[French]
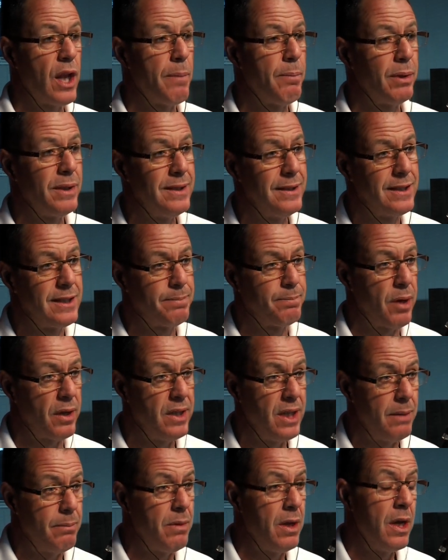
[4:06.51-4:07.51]
a pas de
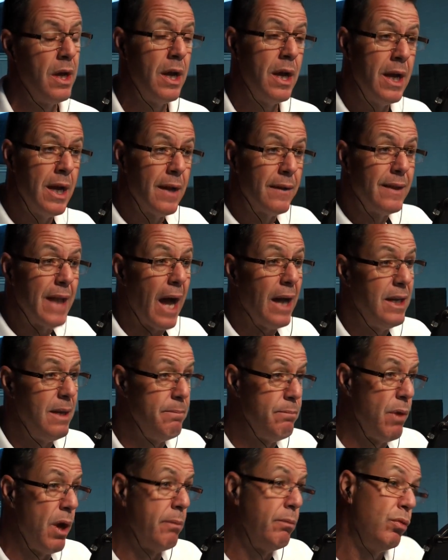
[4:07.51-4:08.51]
disponible dans
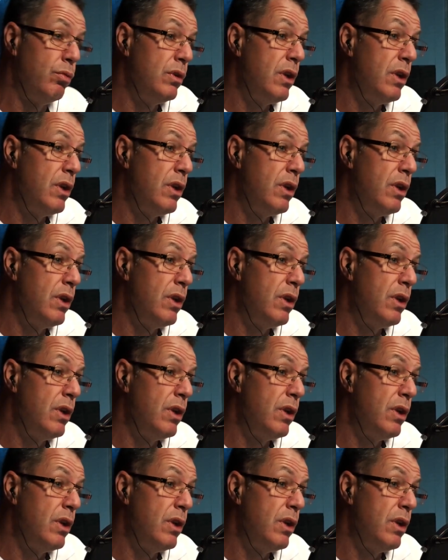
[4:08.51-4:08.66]
l'immeuble.